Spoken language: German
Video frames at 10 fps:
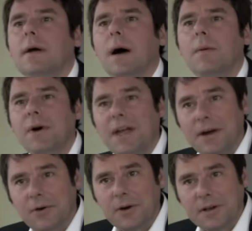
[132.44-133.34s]
Aber auch
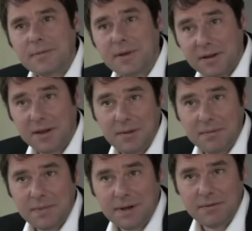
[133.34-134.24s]
er gehört zum
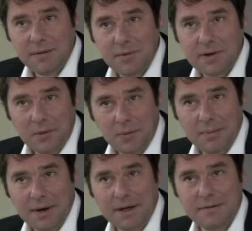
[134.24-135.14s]
System, deswegen muss er
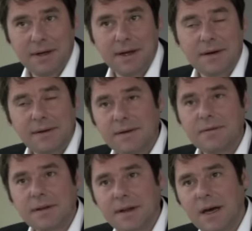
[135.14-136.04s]
umgebracht werden. Also sich
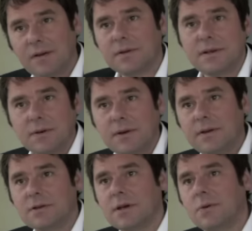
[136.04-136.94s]
fast eine Art von
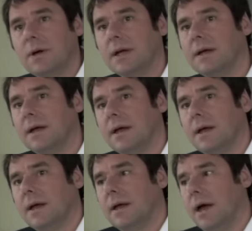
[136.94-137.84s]
terroristischer Logik
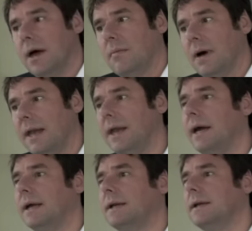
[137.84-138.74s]
ähm,
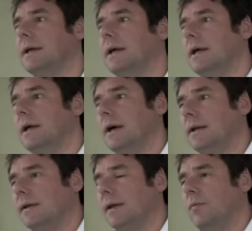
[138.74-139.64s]
aneignen. Äh,
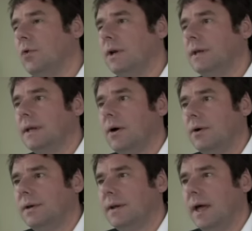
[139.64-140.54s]
das ermöglicht dann
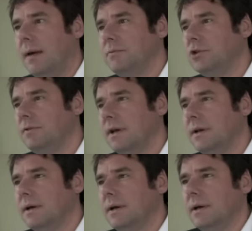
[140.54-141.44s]
auch diese Hemmschwelle